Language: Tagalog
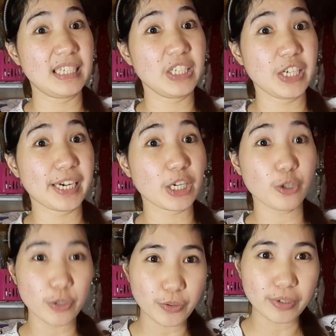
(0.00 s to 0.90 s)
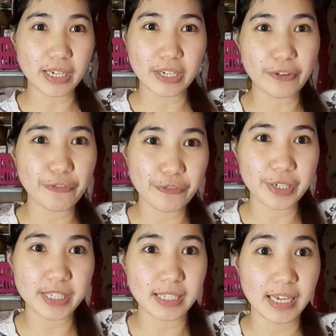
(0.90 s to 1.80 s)
i-share ko yung naging
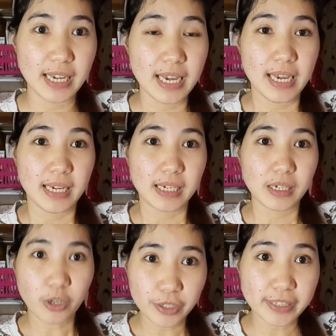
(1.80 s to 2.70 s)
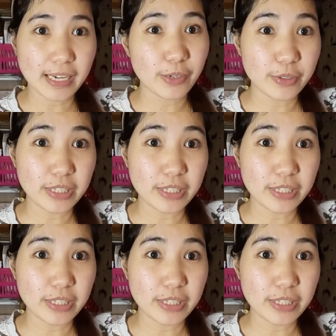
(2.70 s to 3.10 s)
first kontra ko